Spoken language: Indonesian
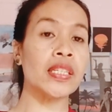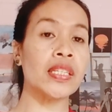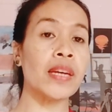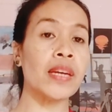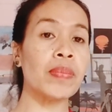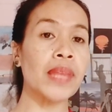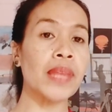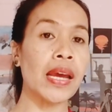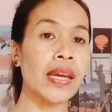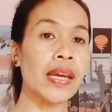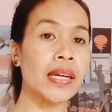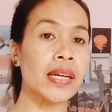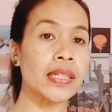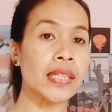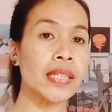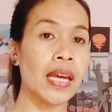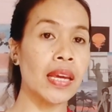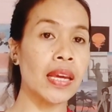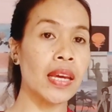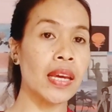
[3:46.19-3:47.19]
jam tayang
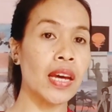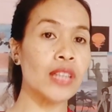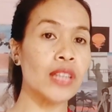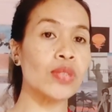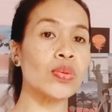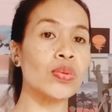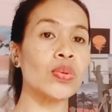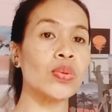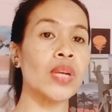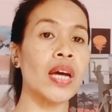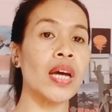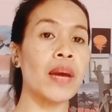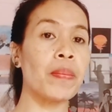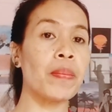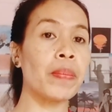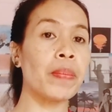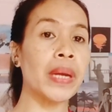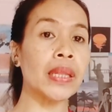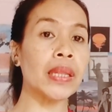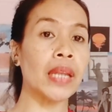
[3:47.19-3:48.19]
saya sudah
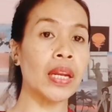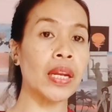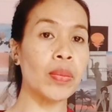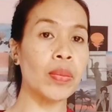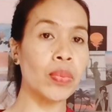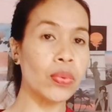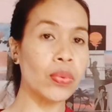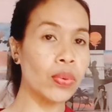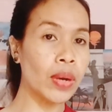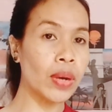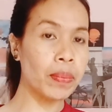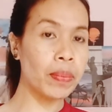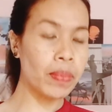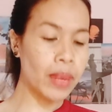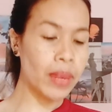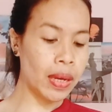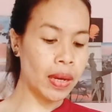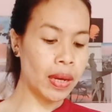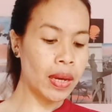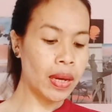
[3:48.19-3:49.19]
4000
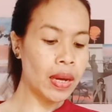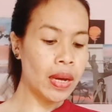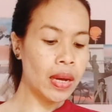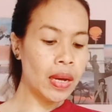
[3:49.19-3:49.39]
lebih.